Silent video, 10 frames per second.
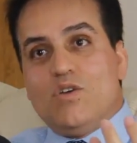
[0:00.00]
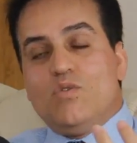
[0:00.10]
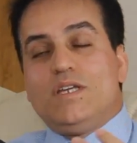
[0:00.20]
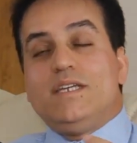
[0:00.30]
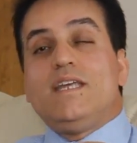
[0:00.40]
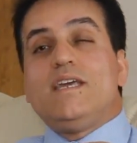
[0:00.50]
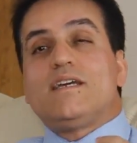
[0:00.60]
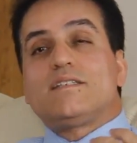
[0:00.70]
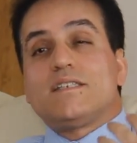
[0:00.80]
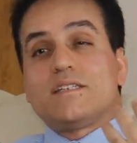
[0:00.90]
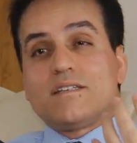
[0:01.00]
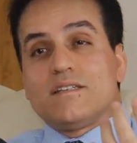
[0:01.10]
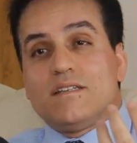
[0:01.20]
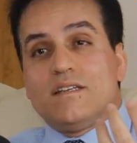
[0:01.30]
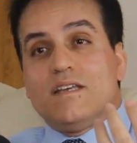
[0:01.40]
والعنايه اكثر
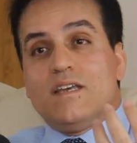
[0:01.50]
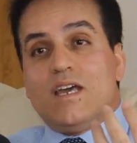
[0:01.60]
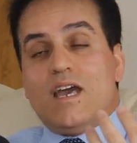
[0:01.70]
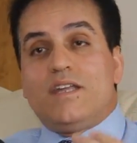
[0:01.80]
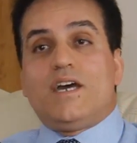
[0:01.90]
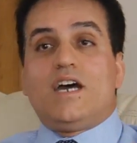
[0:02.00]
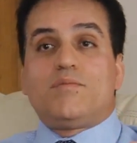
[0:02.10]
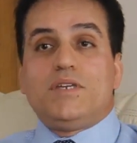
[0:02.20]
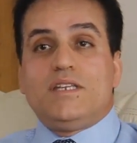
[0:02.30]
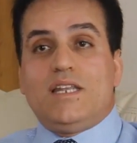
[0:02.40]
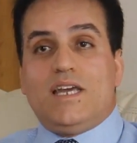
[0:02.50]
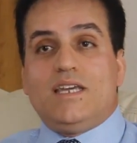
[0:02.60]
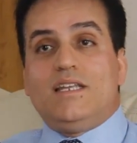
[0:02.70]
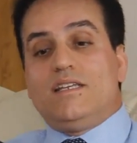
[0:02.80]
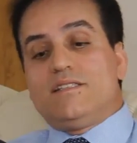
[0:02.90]
انا عارف بان
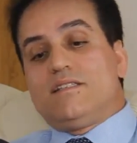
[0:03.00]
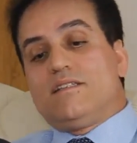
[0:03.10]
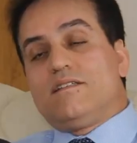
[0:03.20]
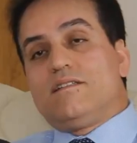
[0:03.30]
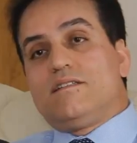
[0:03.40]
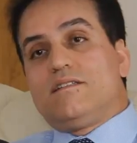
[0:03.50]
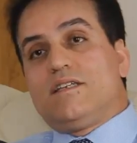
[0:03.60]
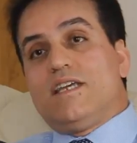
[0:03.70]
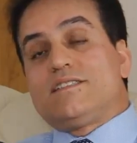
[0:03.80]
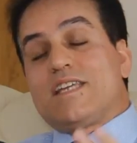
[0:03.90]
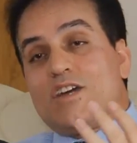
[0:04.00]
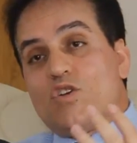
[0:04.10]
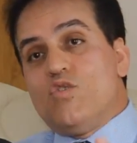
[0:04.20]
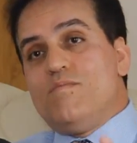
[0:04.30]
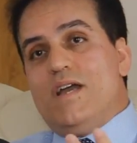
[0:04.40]
العائلات
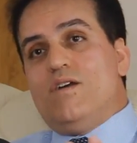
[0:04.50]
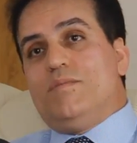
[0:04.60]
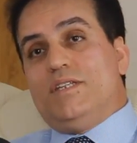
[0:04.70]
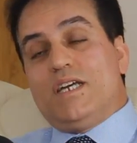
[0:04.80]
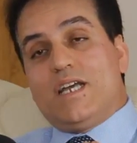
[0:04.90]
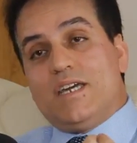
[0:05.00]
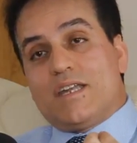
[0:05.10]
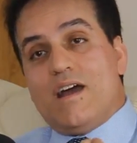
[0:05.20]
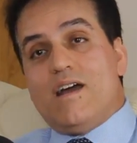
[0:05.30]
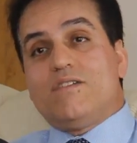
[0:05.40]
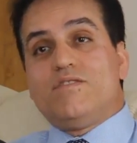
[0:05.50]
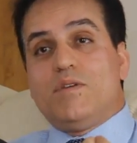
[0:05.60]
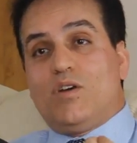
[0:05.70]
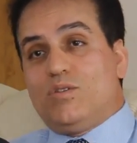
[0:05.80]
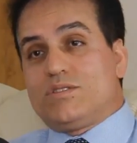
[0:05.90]
كيترهقوا معاهم انا كارهاق فيما
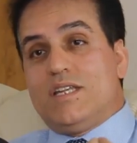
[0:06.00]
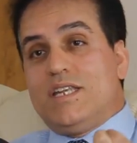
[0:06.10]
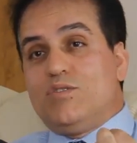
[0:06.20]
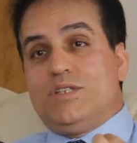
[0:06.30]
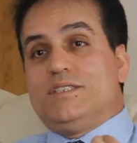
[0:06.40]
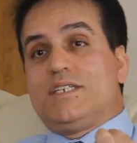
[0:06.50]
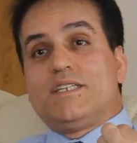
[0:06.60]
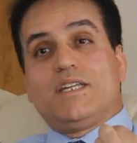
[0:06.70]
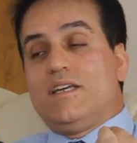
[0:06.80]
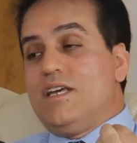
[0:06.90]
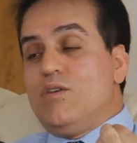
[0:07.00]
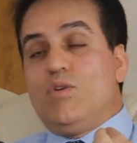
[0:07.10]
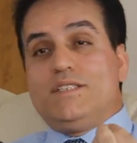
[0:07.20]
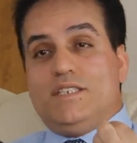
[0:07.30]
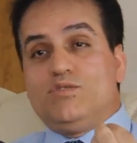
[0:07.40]
يخص ان يكون عندك انا
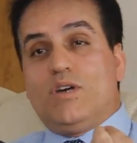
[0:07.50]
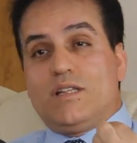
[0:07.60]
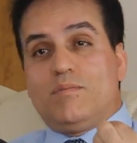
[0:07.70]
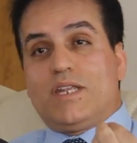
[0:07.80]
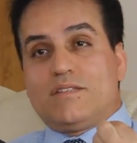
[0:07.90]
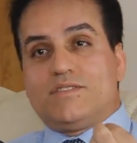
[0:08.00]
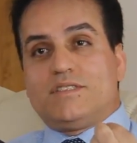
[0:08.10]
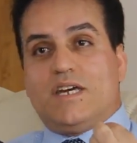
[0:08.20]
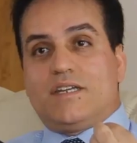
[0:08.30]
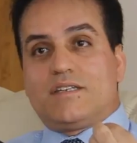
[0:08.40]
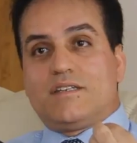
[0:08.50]
واحد عنده هذا المرض في الدار